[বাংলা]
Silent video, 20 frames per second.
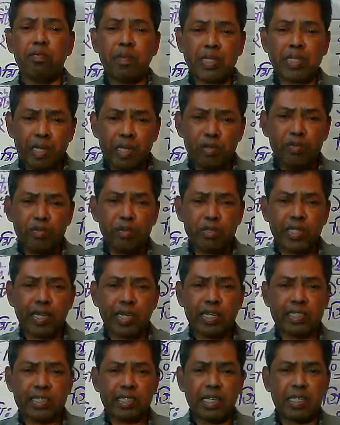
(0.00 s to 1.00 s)
মাথার উপর
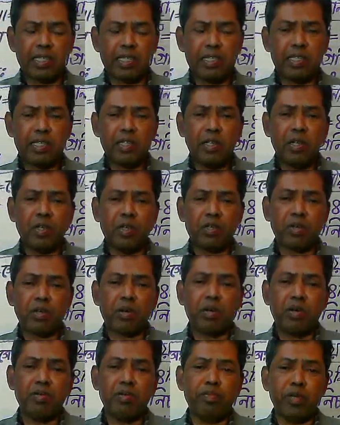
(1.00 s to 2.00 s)
দেখা যায়
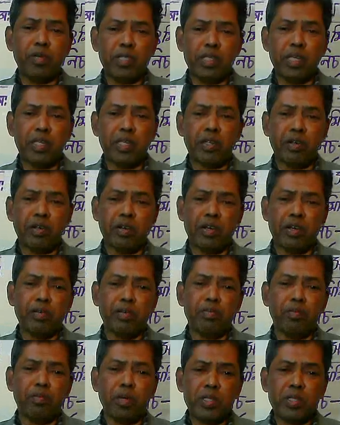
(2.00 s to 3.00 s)
তখন মধ্যাহ্ন হয়
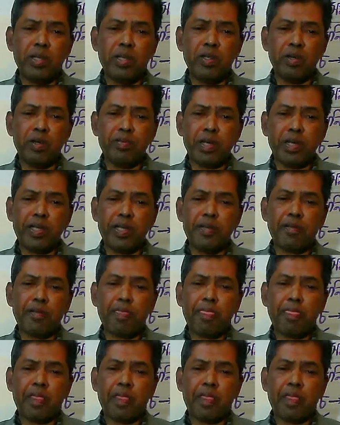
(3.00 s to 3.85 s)
মধ্যাহ্ন মানে